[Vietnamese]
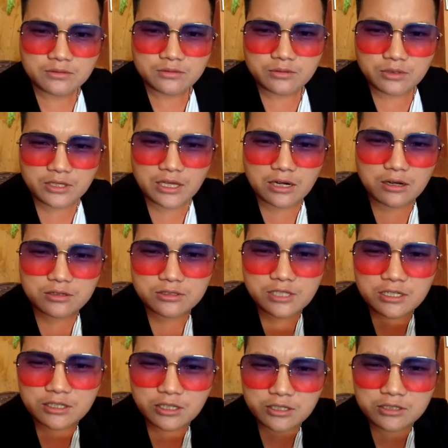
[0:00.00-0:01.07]
yêu cha lo
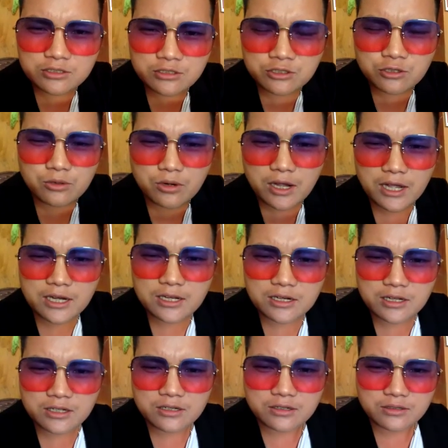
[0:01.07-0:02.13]
tính tới in chủ án à
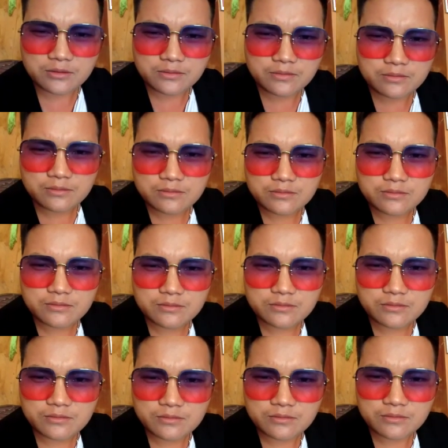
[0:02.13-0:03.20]
lên
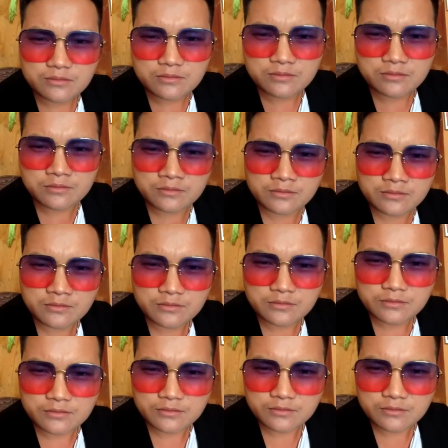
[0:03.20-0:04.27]
ừ
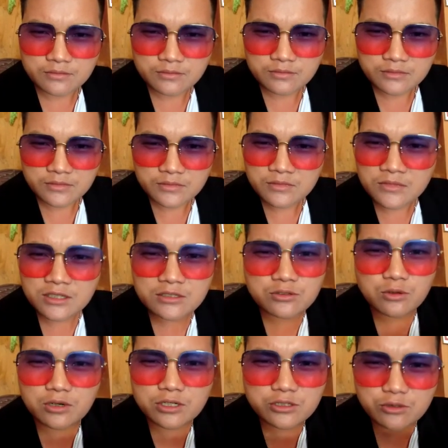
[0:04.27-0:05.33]
này
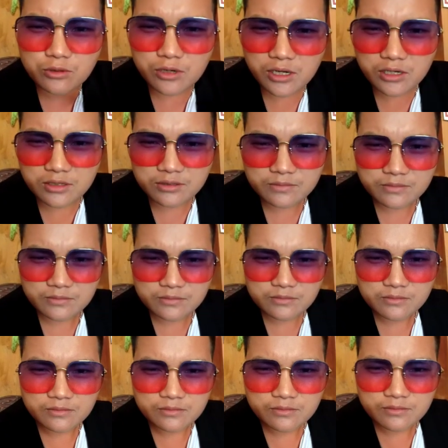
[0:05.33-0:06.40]
chùa đi chùa
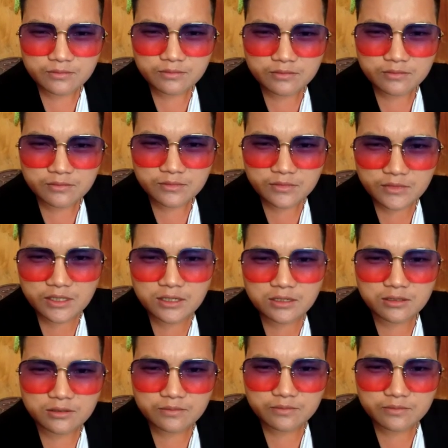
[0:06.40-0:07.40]
này